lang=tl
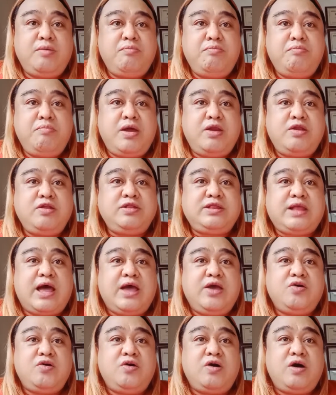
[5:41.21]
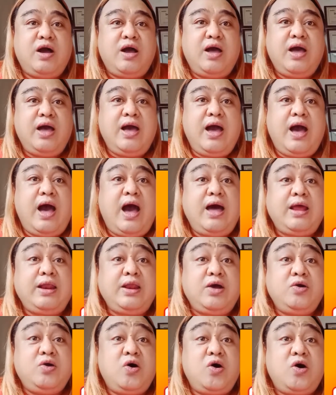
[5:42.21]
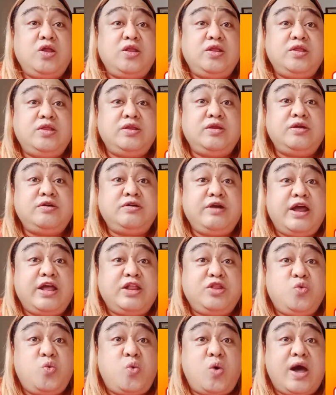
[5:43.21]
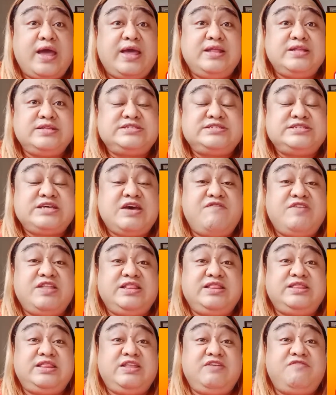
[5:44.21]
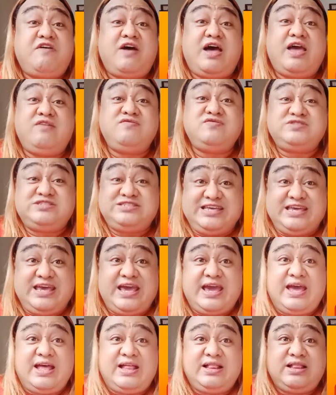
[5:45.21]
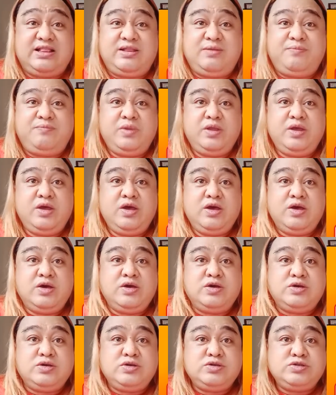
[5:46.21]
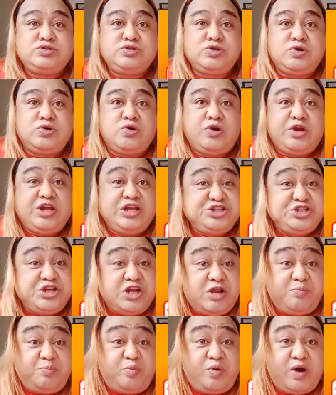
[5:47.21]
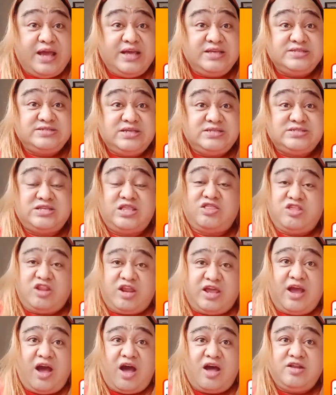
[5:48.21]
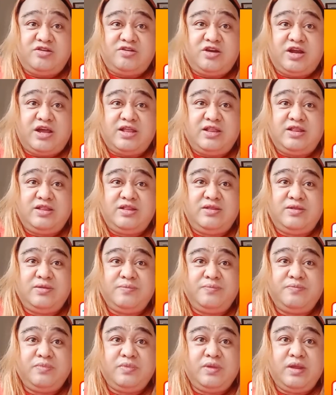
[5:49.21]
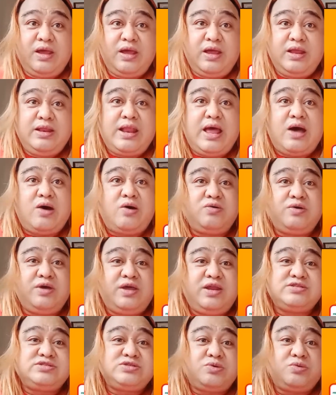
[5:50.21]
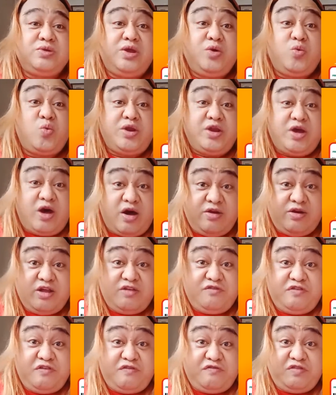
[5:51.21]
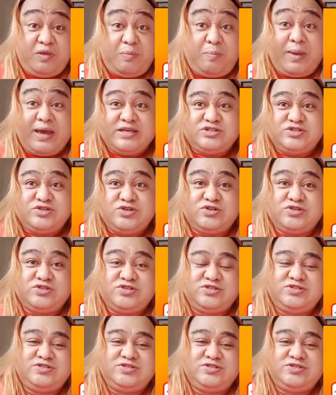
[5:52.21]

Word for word: meron tayong Aragon Red Wine 75 CL So, original price is 300. Now, it is only 150 pesos.